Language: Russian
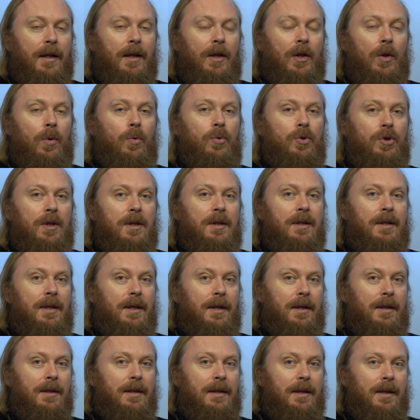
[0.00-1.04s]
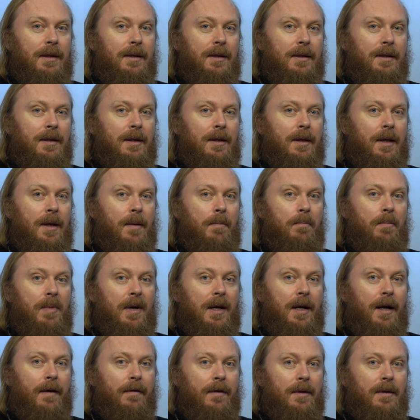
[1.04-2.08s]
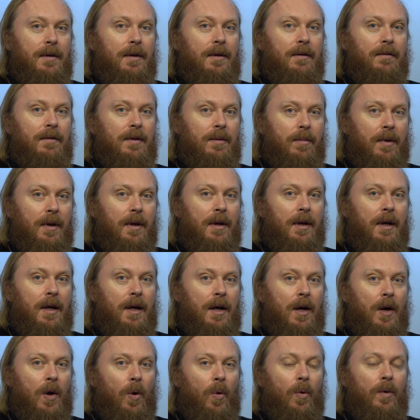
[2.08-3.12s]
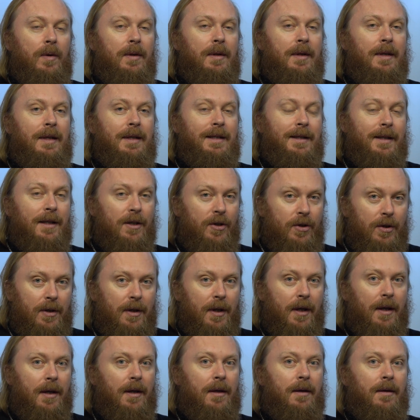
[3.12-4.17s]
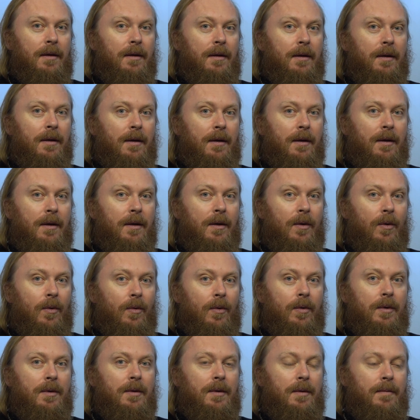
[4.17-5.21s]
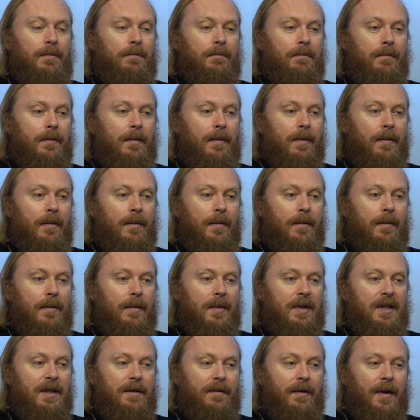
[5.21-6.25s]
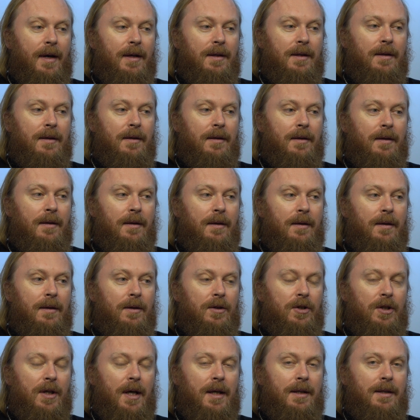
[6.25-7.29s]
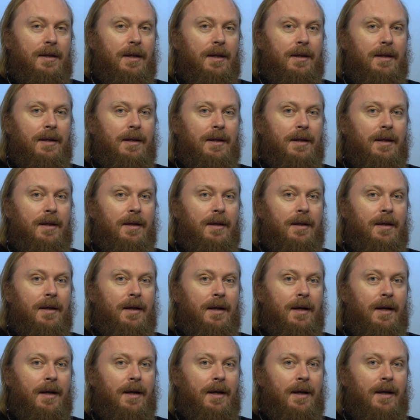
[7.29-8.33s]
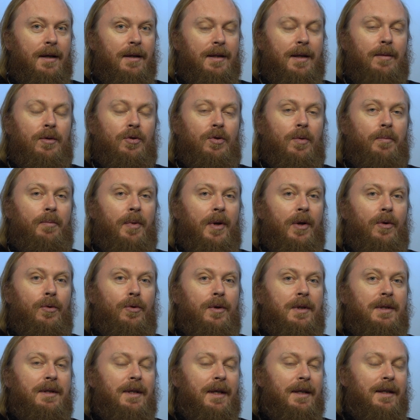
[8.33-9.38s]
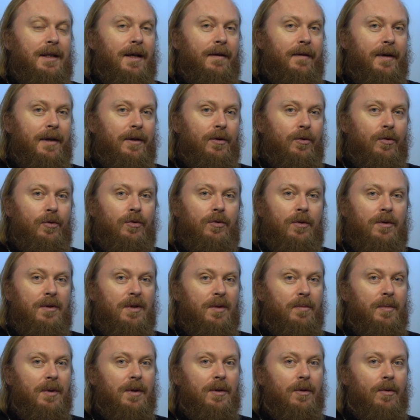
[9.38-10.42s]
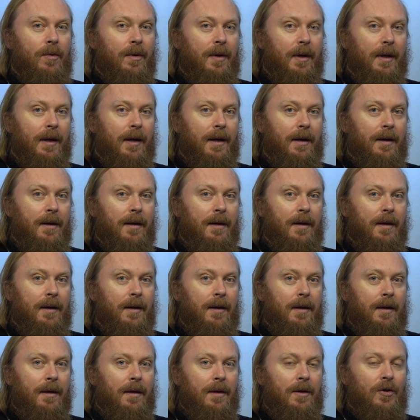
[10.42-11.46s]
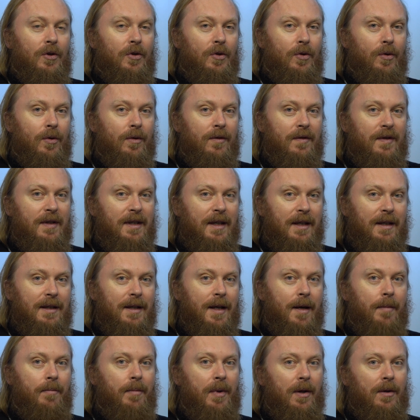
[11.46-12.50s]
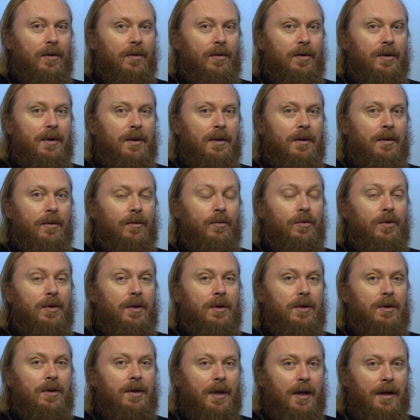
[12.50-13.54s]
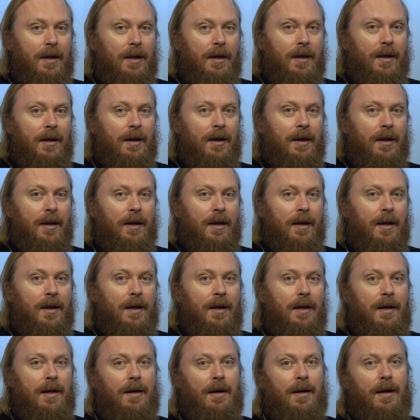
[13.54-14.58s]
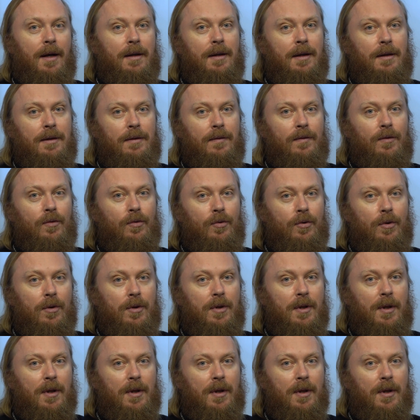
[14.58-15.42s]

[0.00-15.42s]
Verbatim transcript: Научите их делать правильный выбор. Он сложнее, он связан часто с тем, что приходится отдавать то, что тебе дорого – но он всегда приносит утешение и радость в душу